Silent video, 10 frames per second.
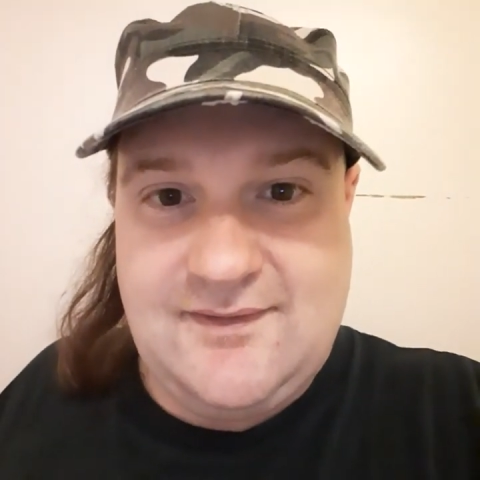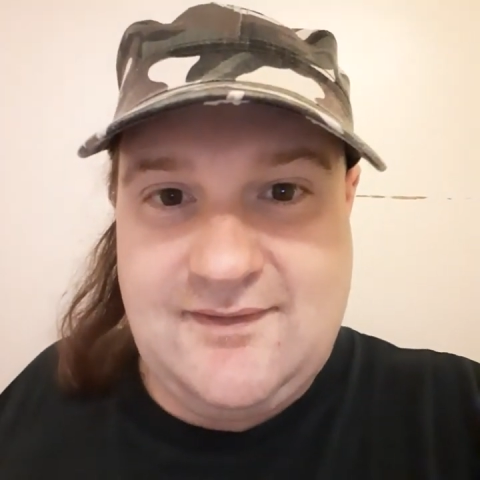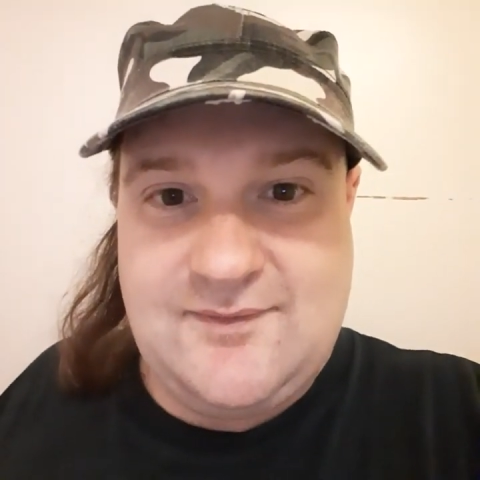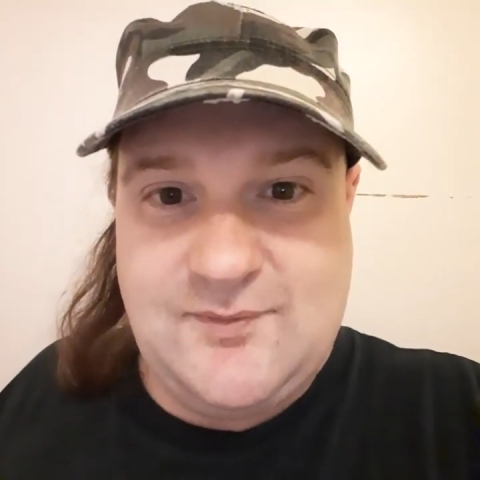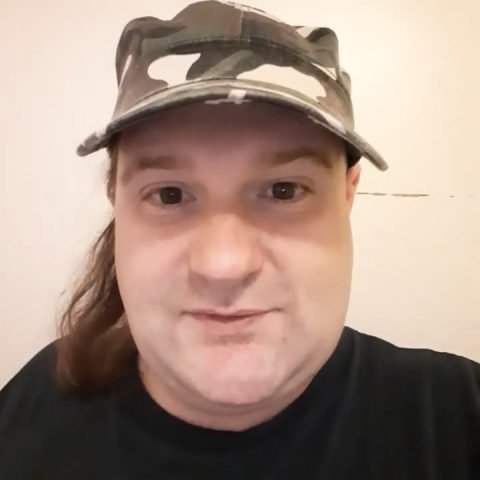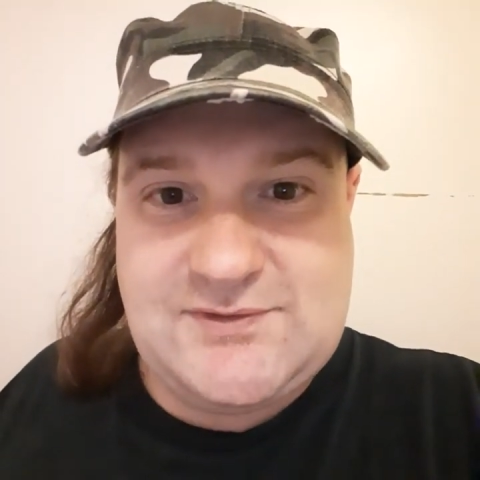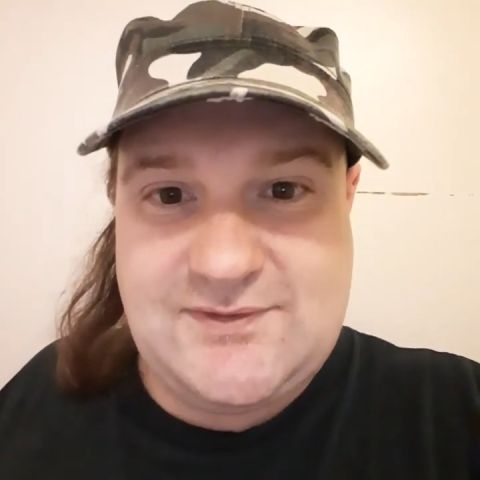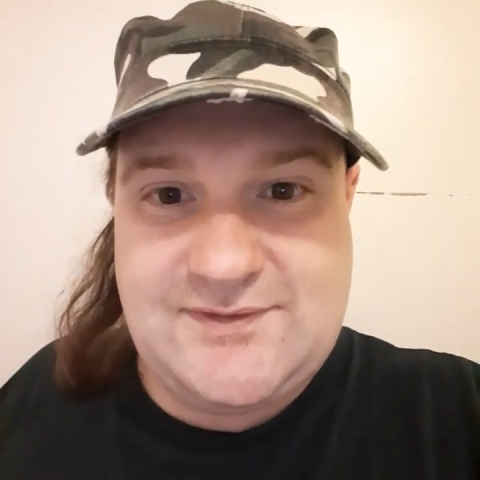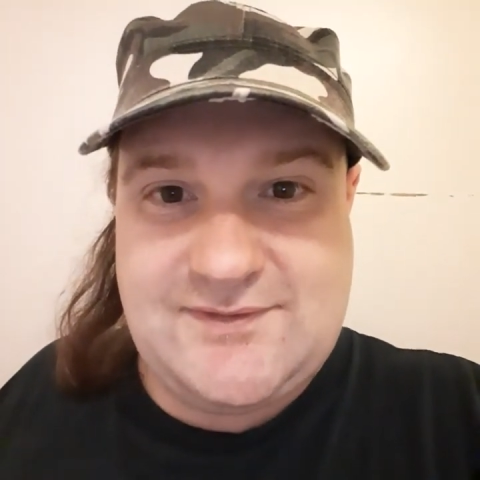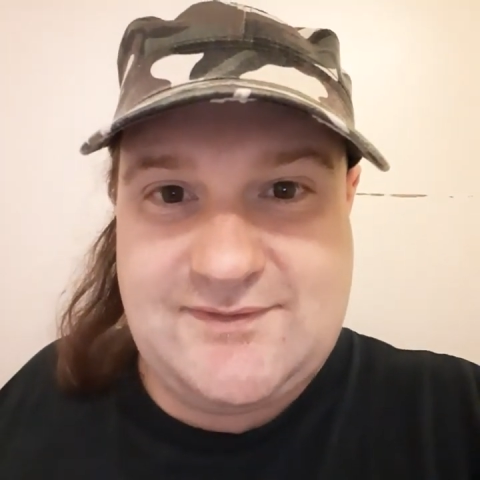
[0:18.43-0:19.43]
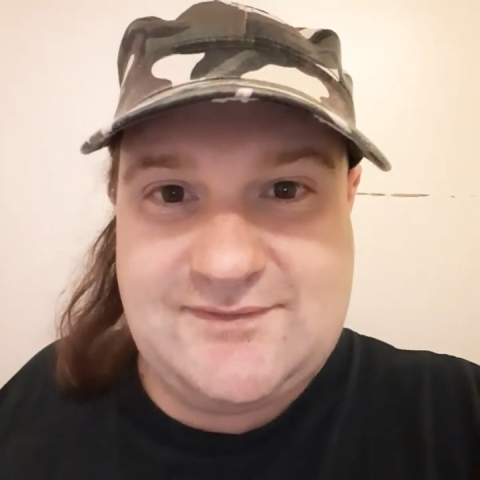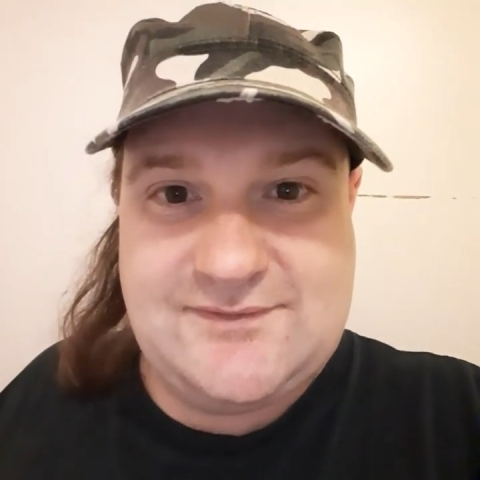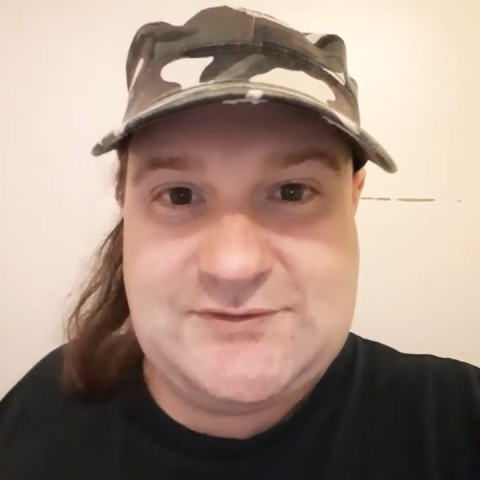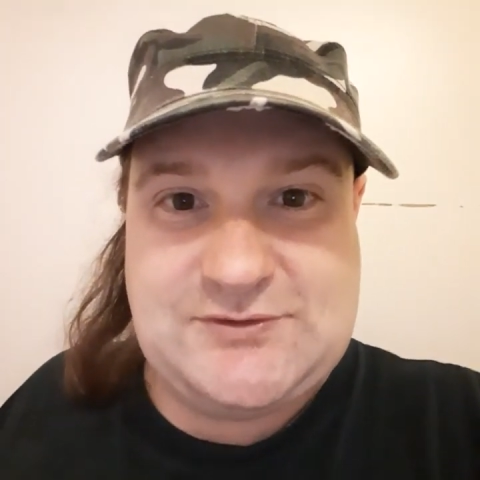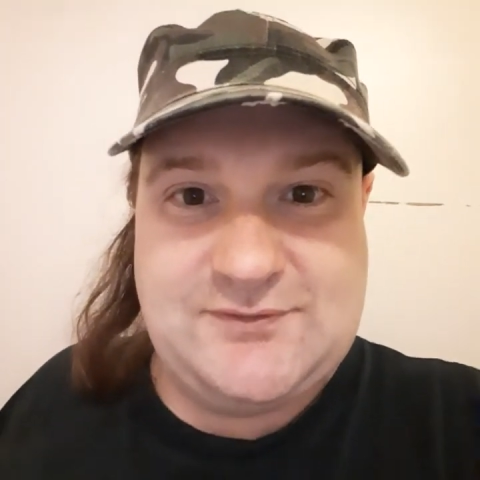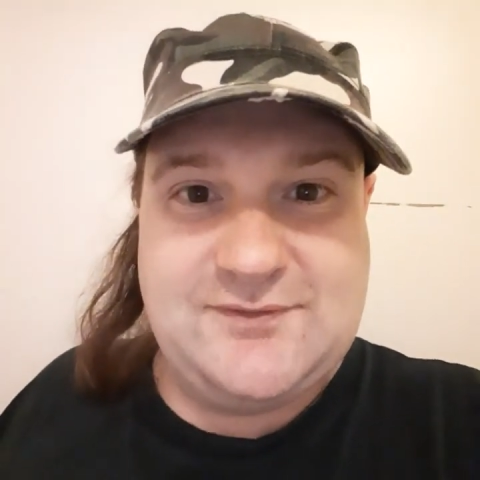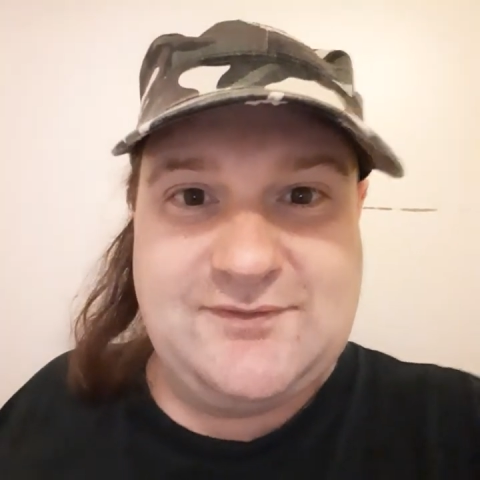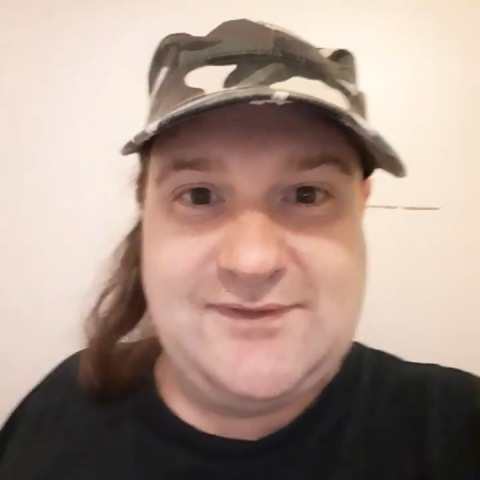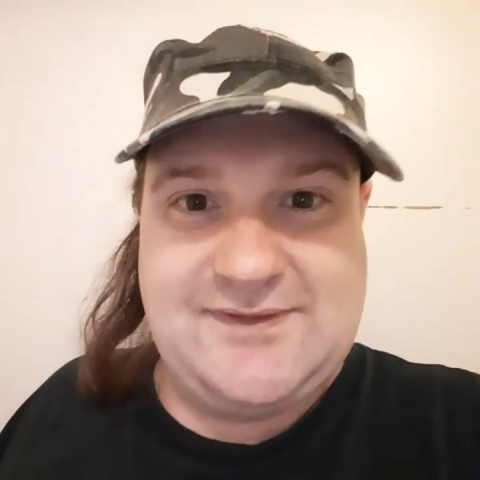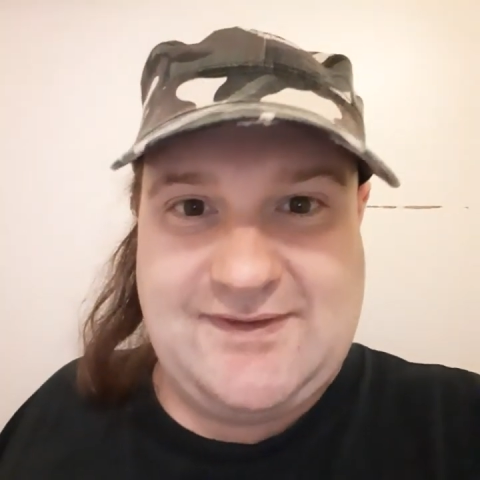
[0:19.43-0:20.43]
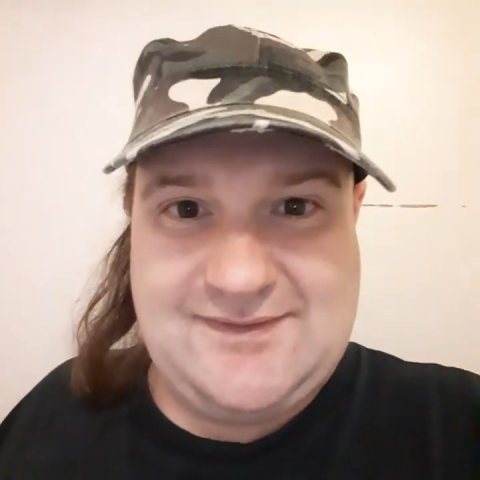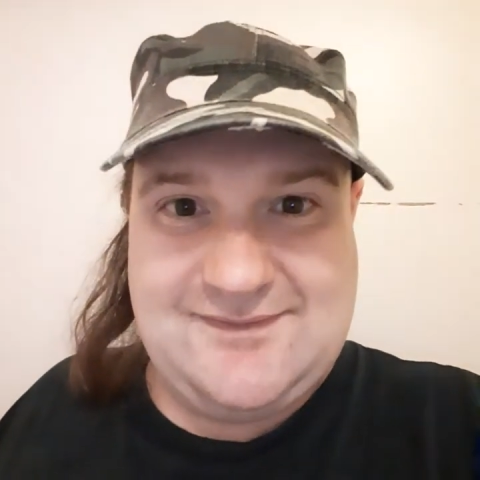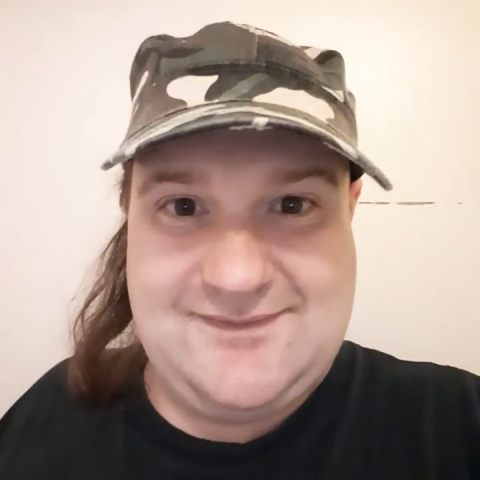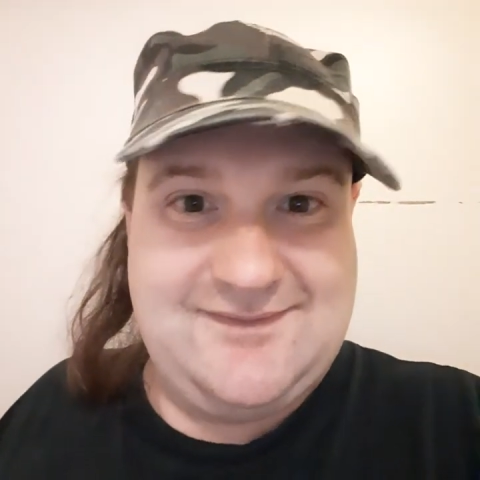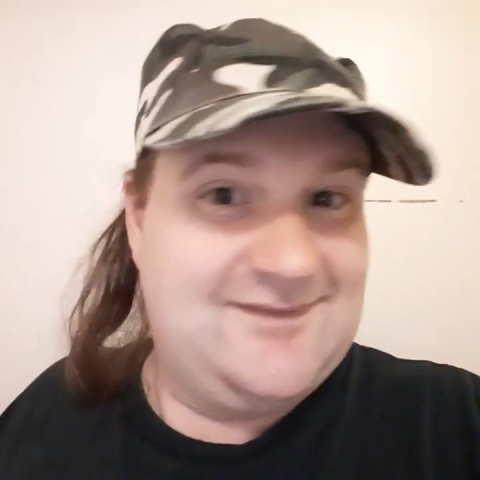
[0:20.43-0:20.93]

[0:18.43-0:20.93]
Ich wünsche euch einen schönen guten Tag.